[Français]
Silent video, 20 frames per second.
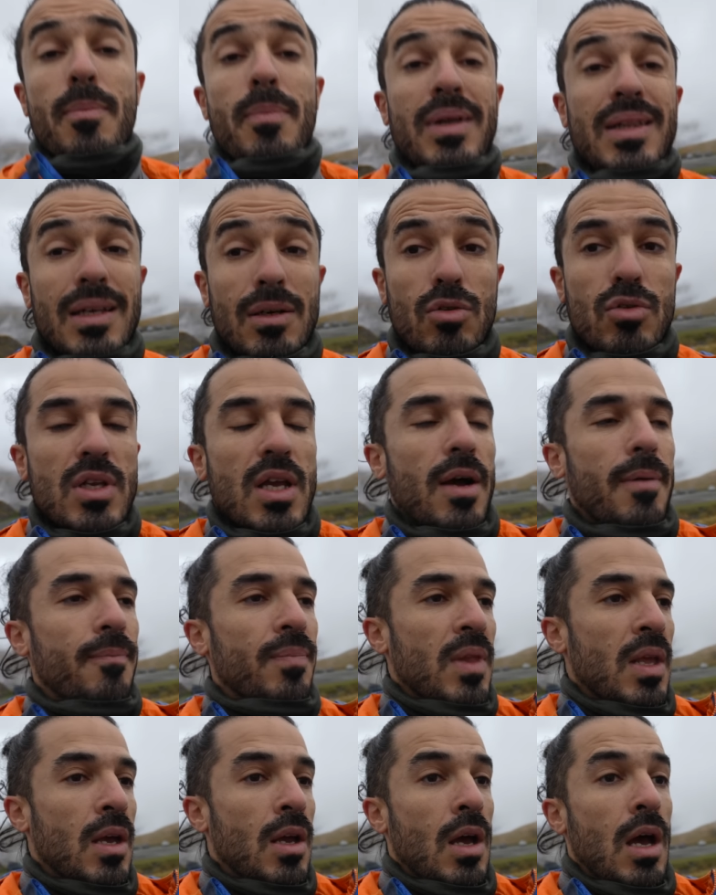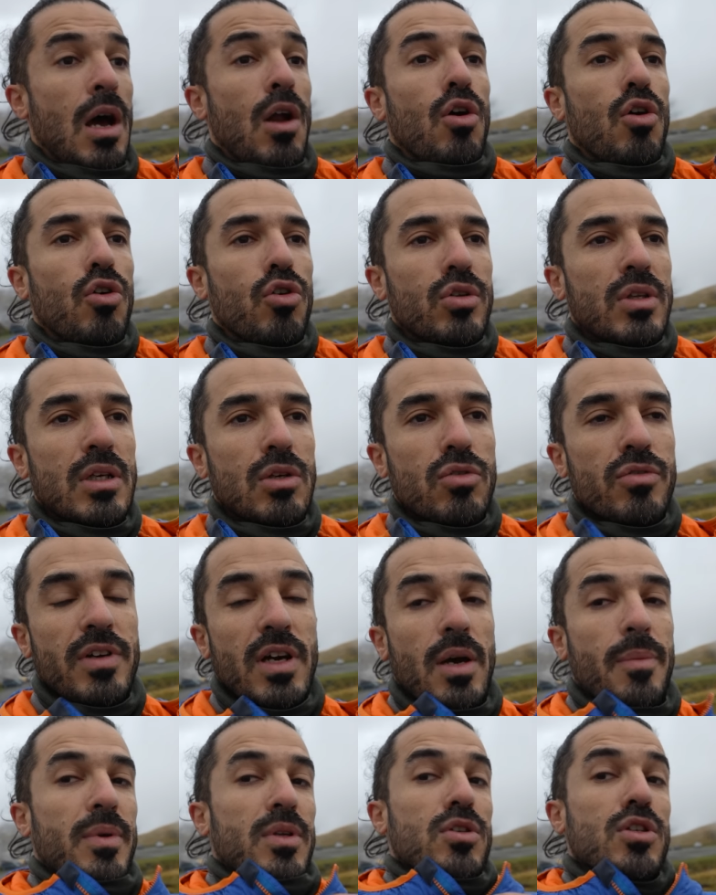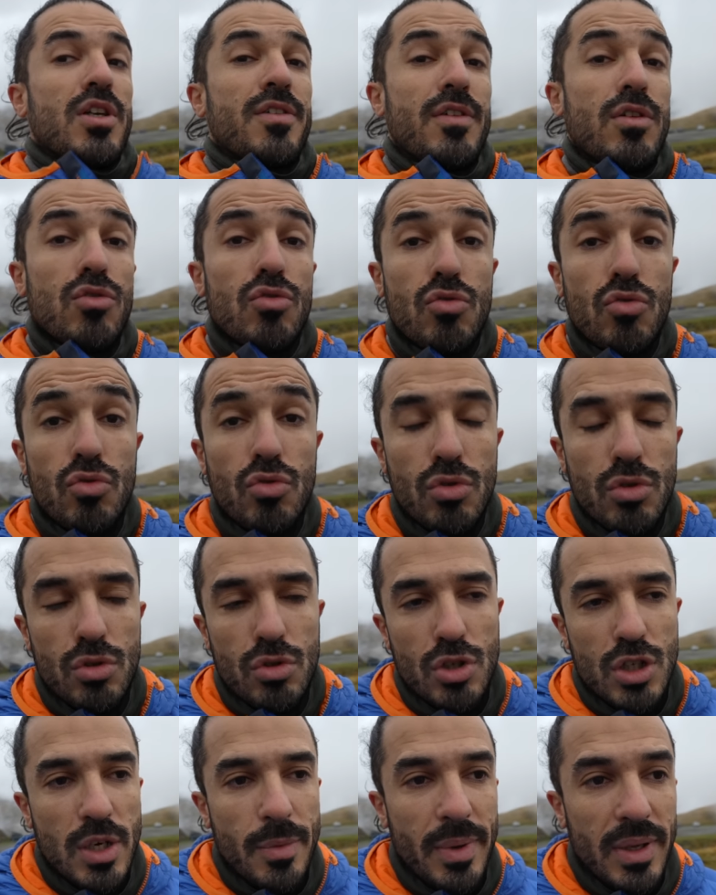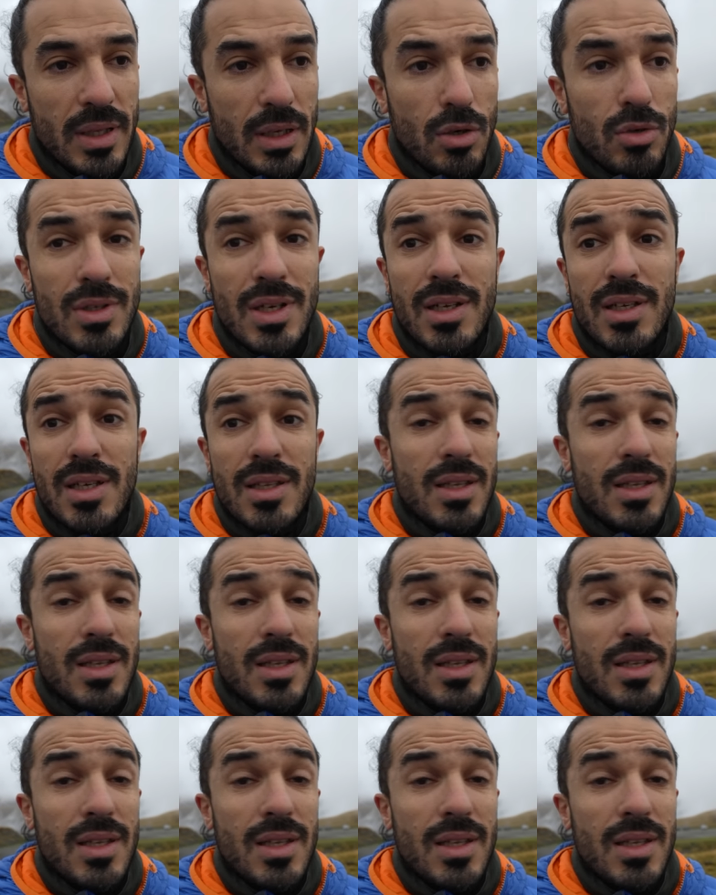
Patagonia. Alors redécouvert parce que j'avais une doudoune de chez Patagonia qui